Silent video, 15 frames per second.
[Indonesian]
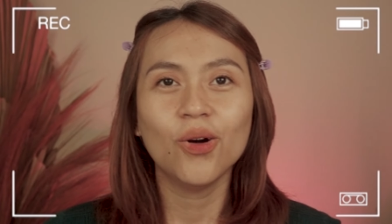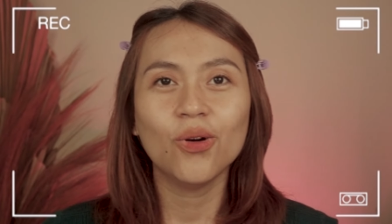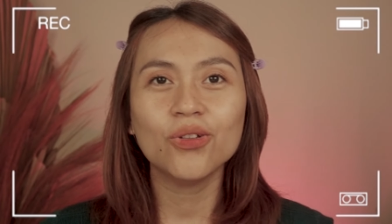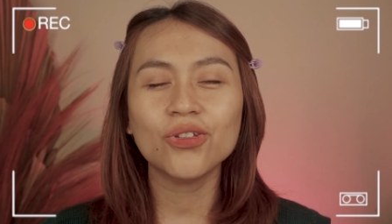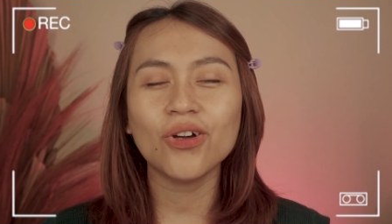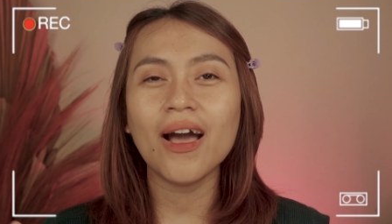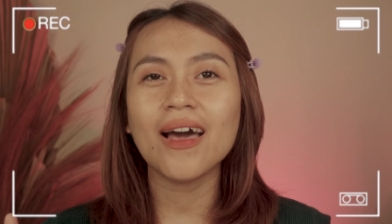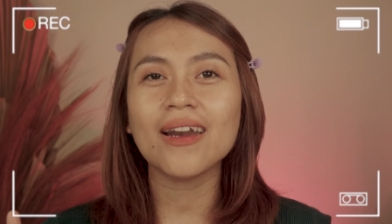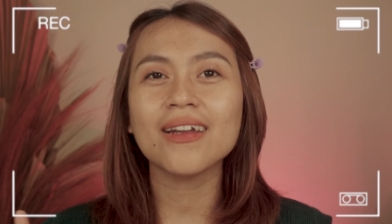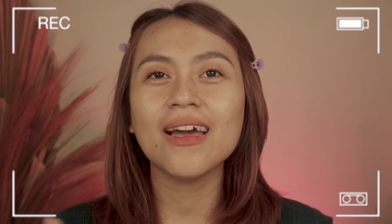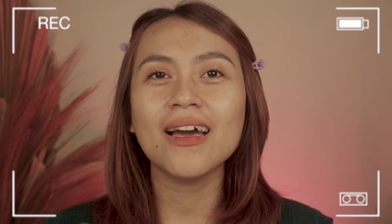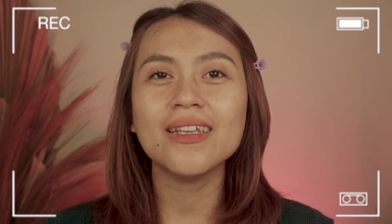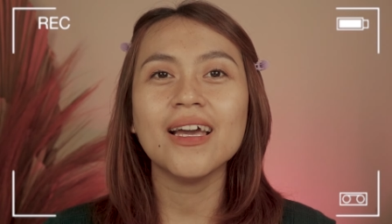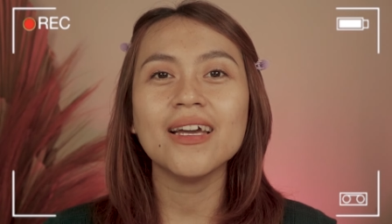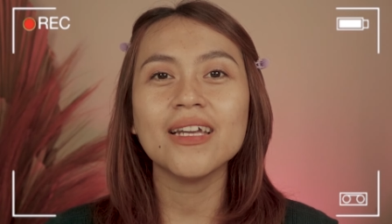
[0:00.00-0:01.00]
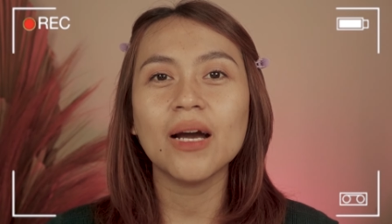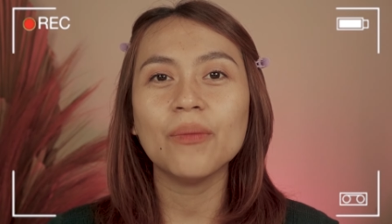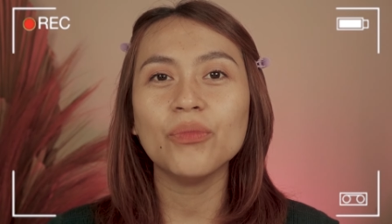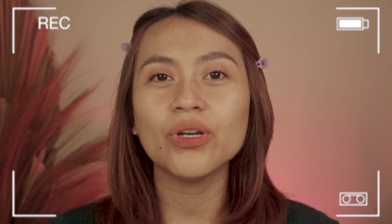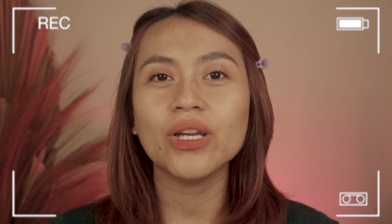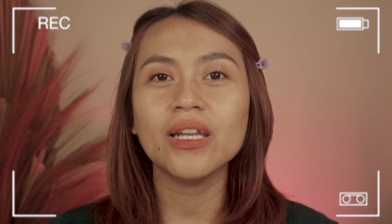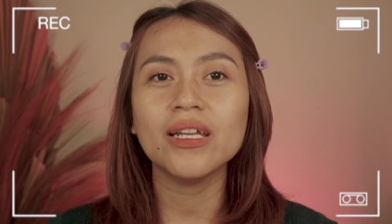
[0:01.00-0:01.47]
untuk harganya ya
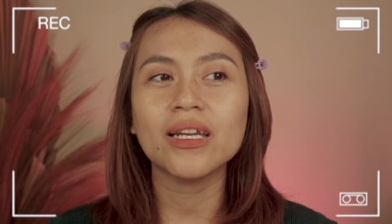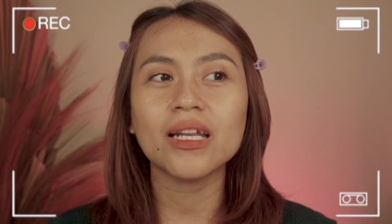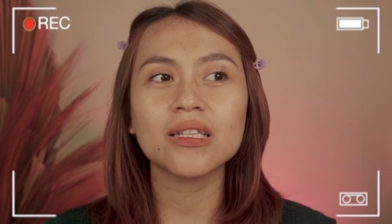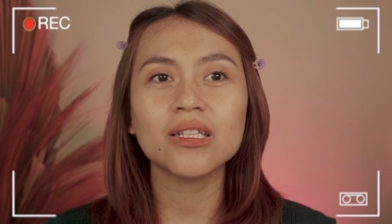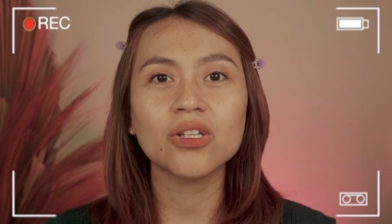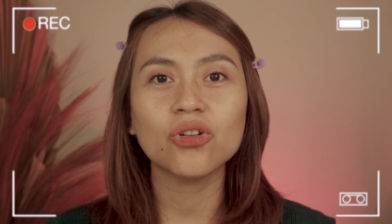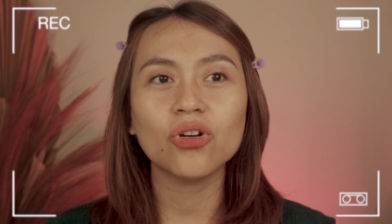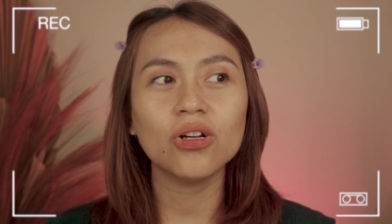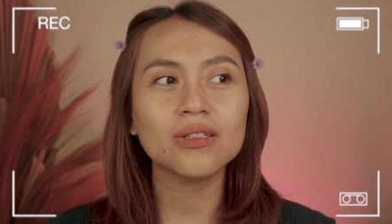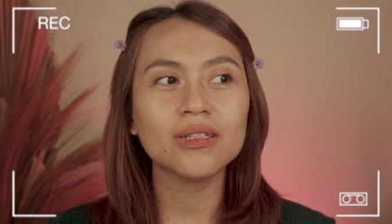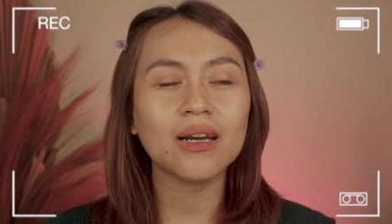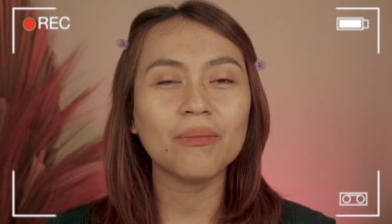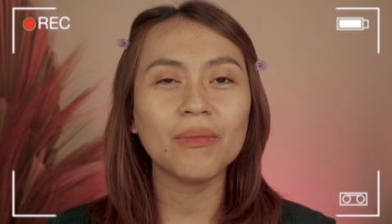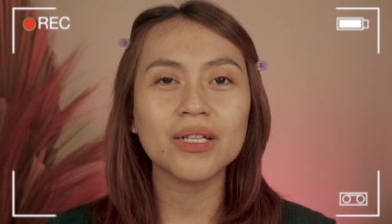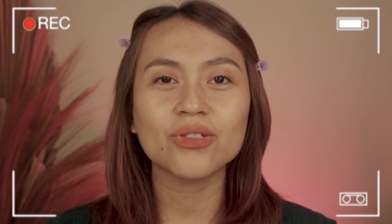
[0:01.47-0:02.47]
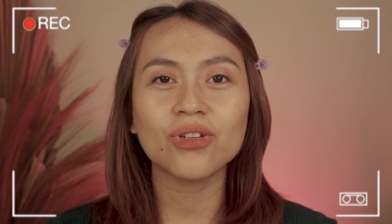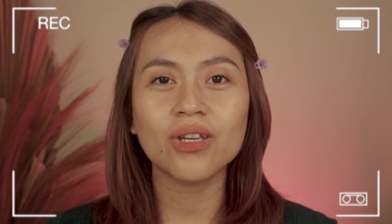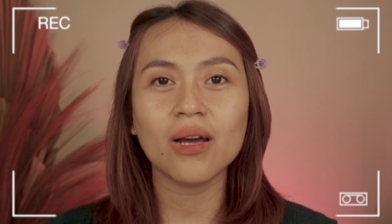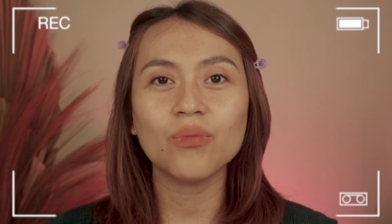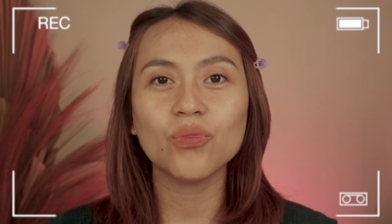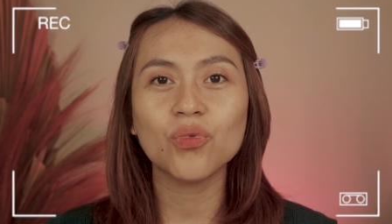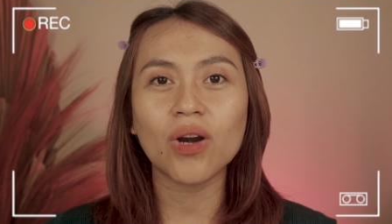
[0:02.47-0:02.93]
ampun ini retinol termasuk
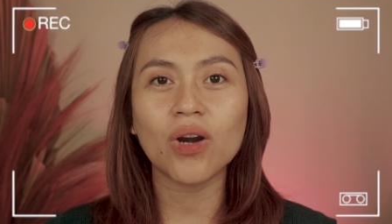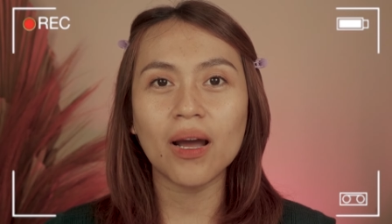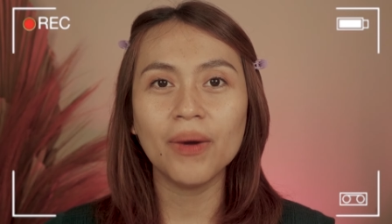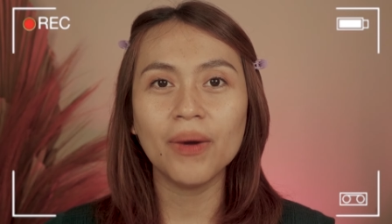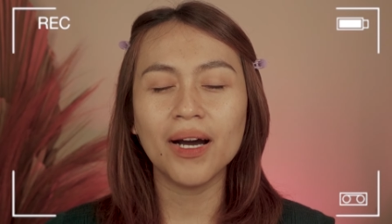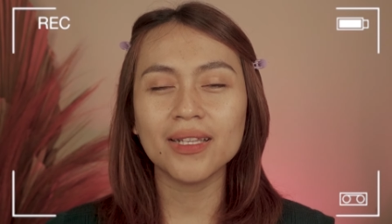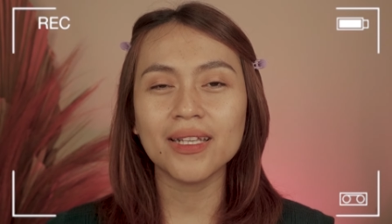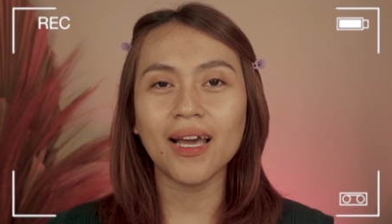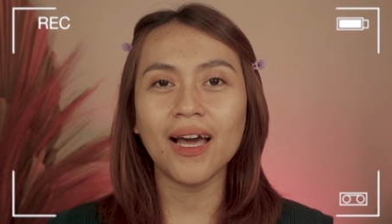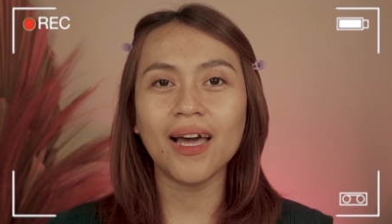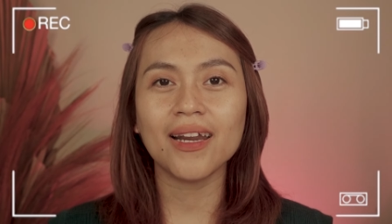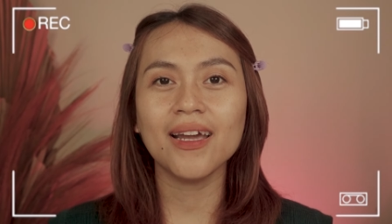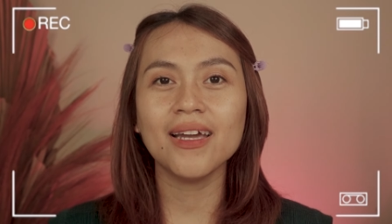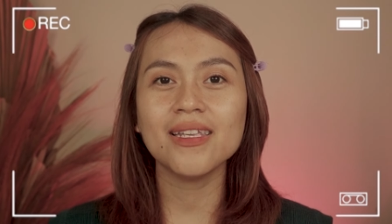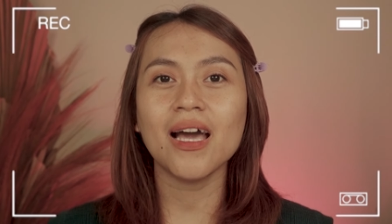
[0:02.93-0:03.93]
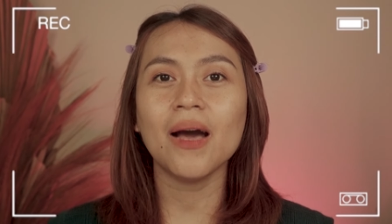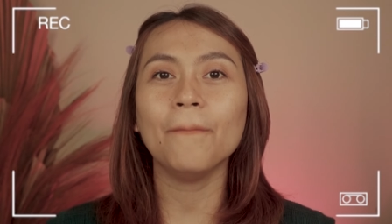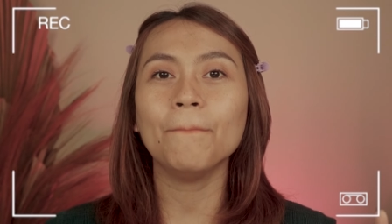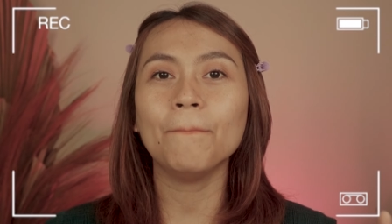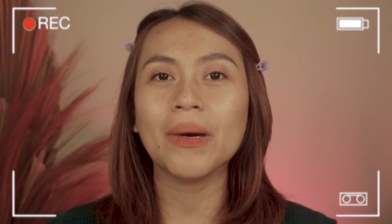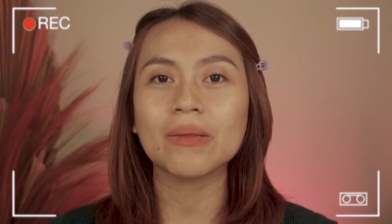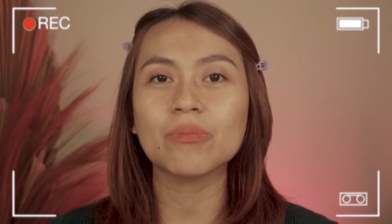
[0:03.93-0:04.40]
yang murah banget ya harganya
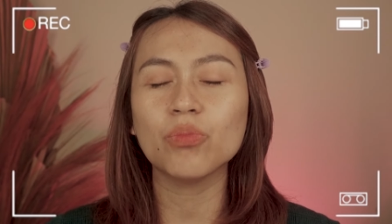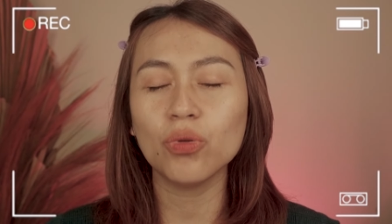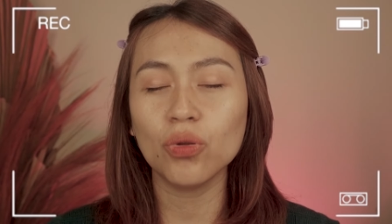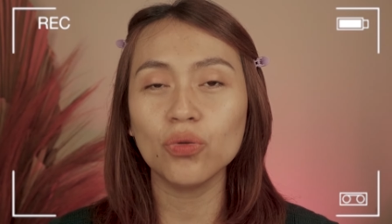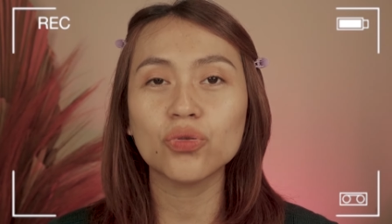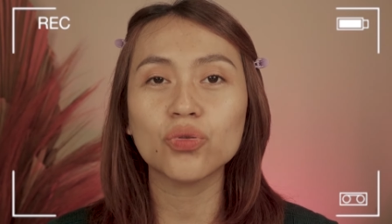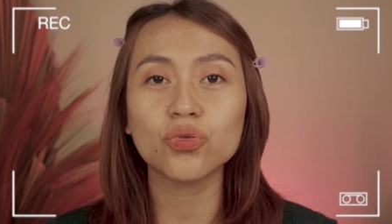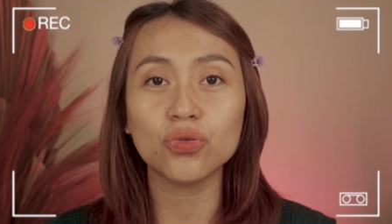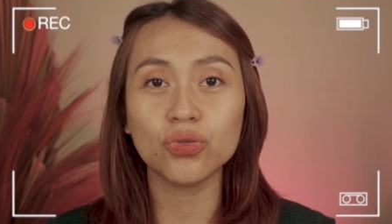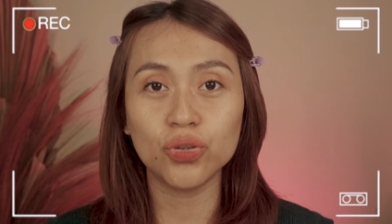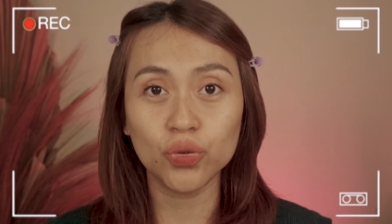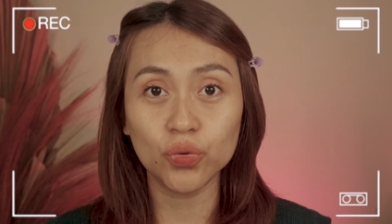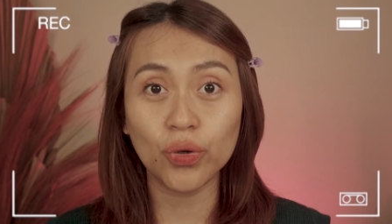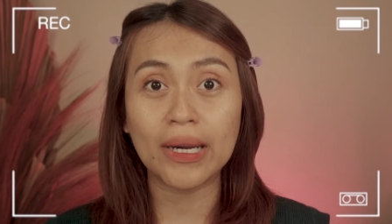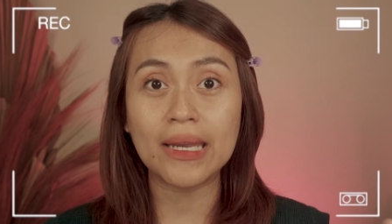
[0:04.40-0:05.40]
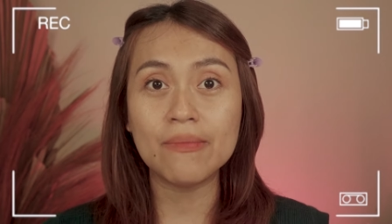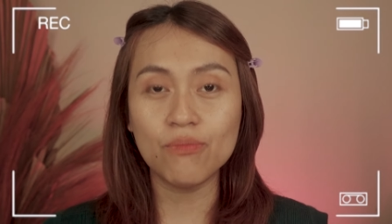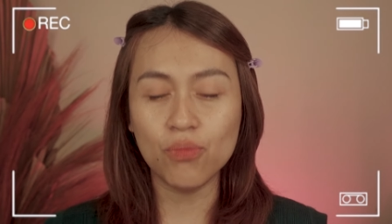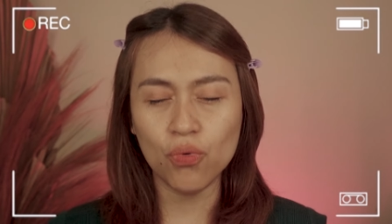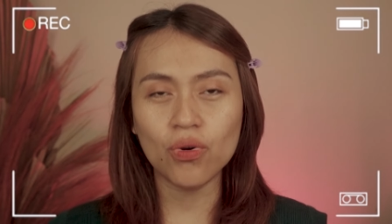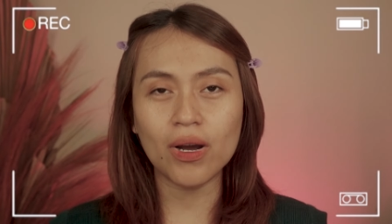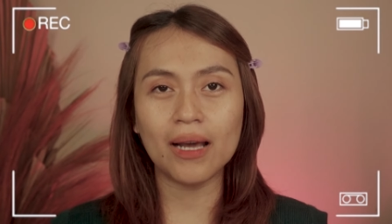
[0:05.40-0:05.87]

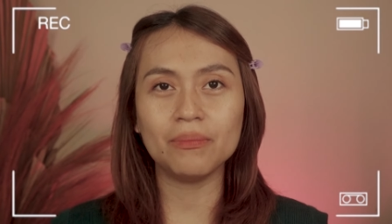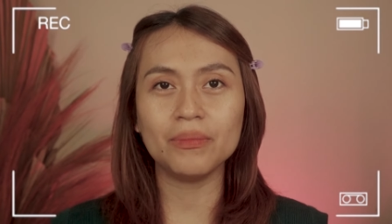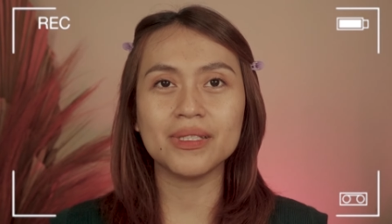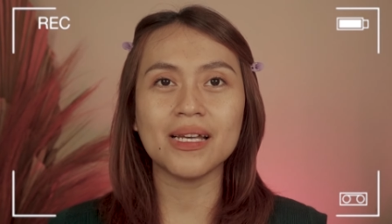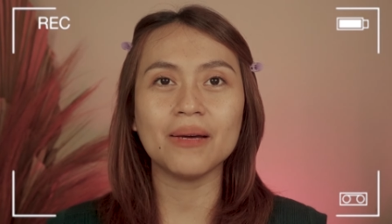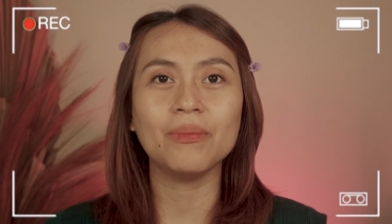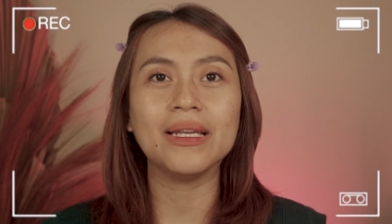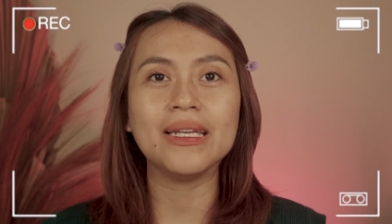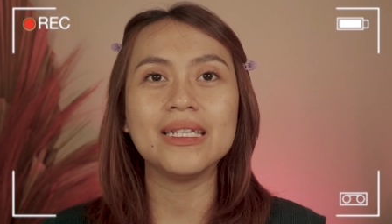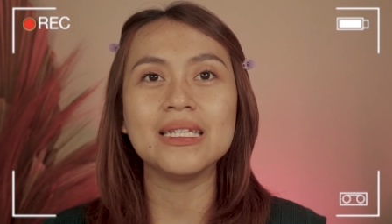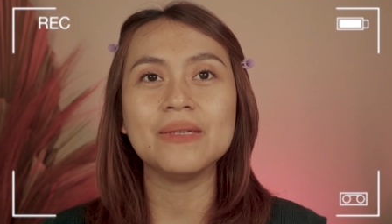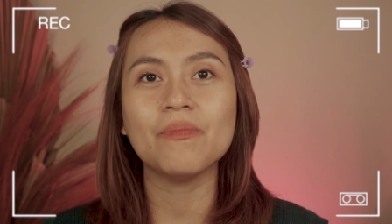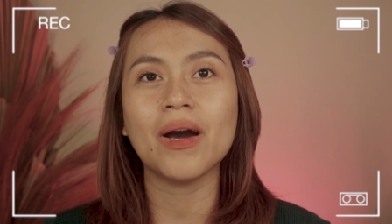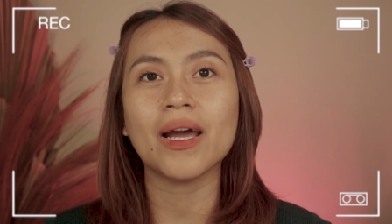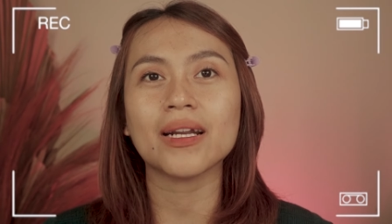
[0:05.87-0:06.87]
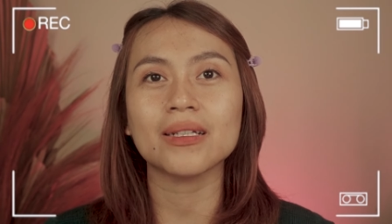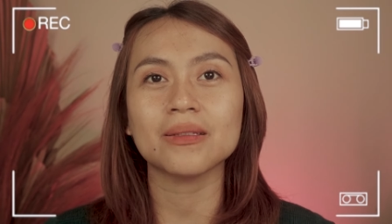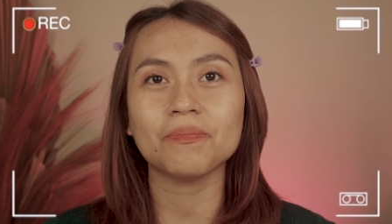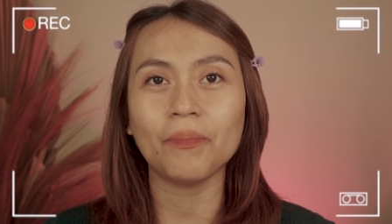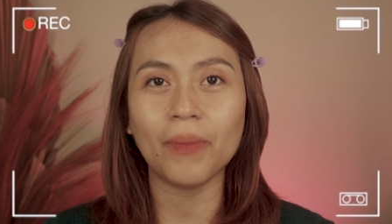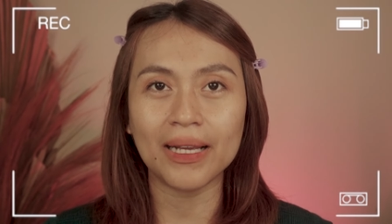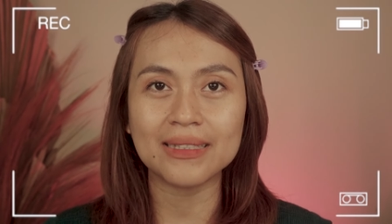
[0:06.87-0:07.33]
47.000 kan bisa beli di
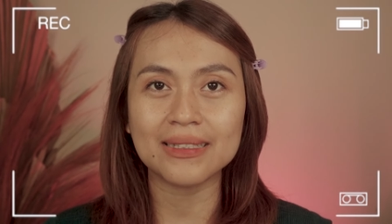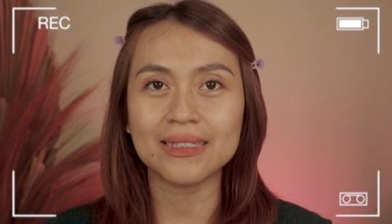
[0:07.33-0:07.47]
marketplace